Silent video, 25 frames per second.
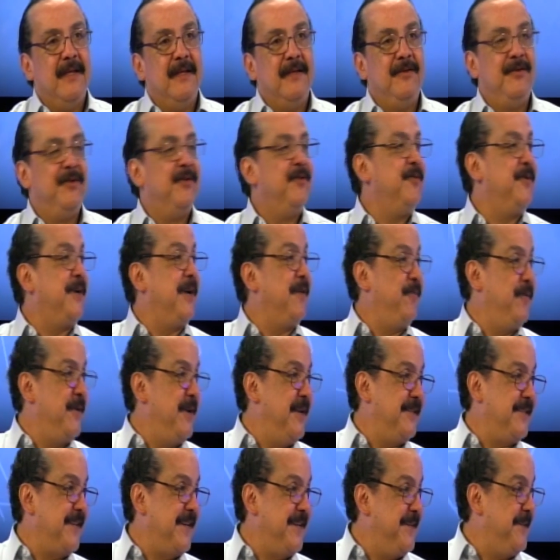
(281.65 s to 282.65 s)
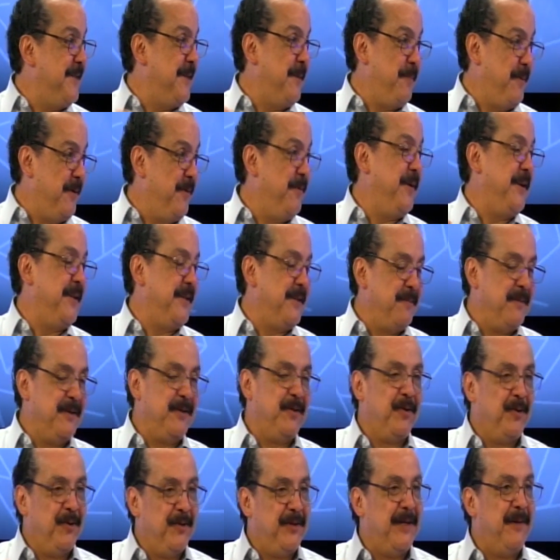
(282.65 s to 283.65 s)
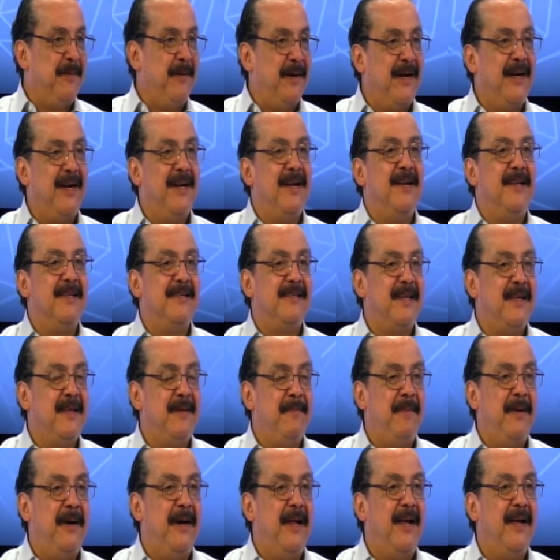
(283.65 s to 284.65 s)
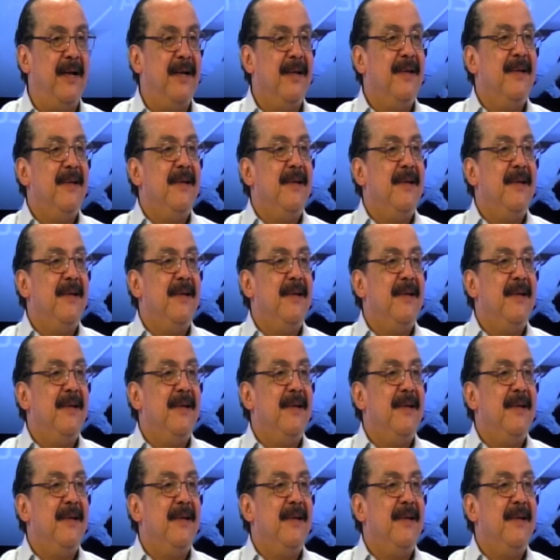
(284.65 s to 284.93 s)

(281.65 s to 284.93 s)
Yo nunca fui lasallista, pero fíjate, me tocó trabajar en La Salle para,